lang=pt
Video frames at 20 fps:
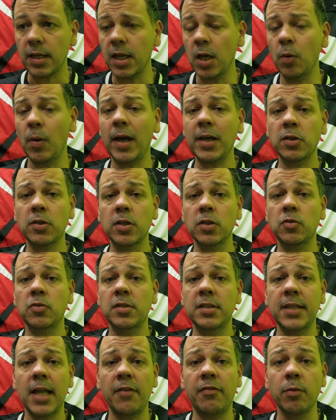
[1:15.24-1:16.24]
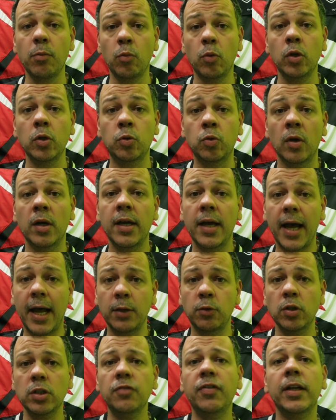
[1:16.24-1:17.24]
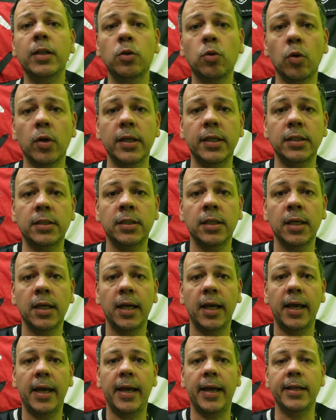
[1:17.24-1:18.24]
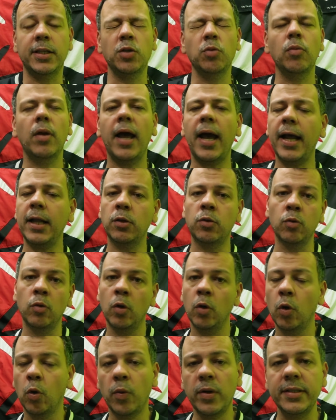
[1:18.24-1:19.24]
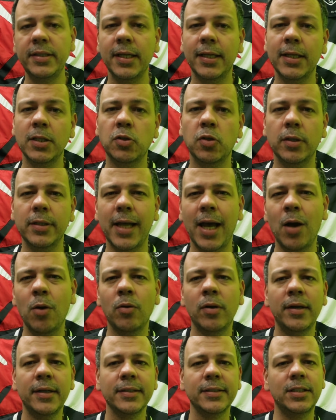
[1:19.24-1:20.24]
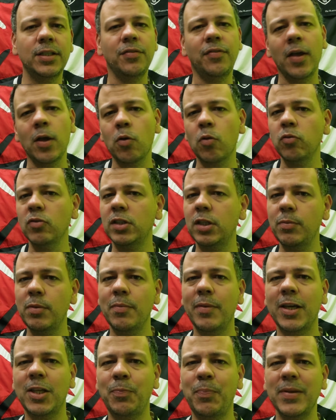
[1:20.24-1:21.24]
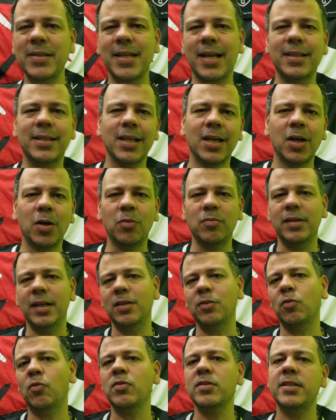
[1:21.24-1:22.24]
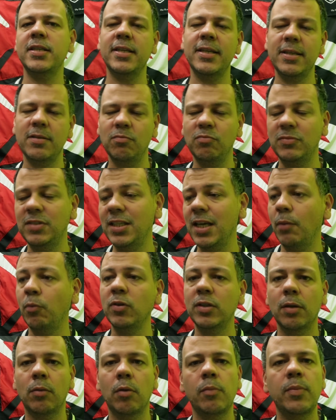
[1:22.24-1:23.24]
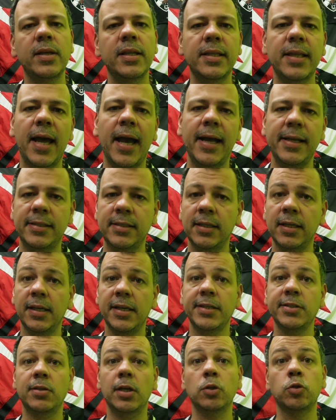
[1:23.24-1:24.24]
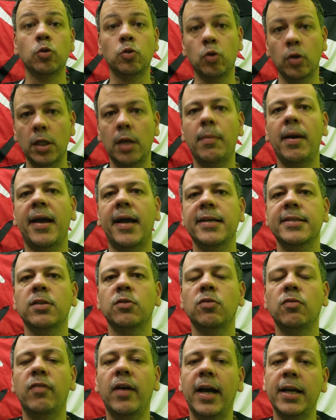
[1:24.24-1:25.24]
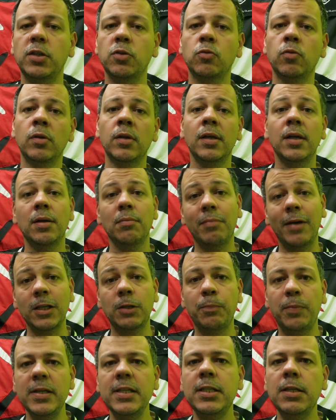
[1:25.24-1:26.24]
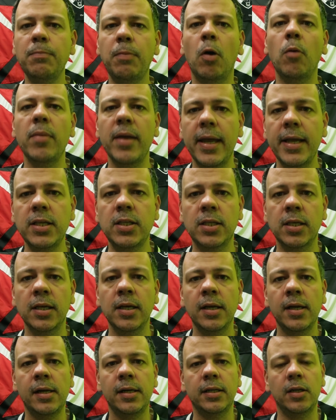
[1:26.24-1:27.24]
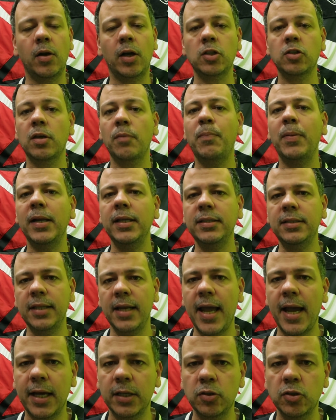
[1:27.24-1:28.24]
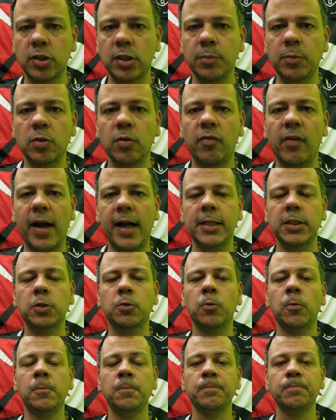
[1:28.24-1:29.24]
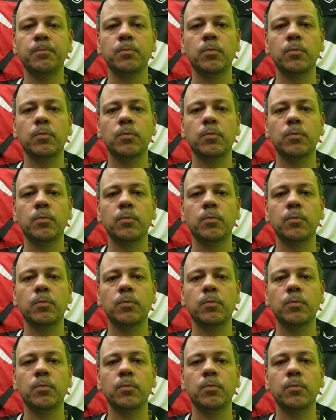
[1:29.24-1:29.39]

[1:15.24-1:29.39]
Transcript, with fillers: Eu acho que isso se deve muito a dois fatores. É, de um lado, o Internacional, que veio com um time mais pesadão, né, não, consegui, não tinha muita mobilidade, isso ajudou na marcação do Vasco, mas principalmente, eu acho que pela entrega do time do Vasco,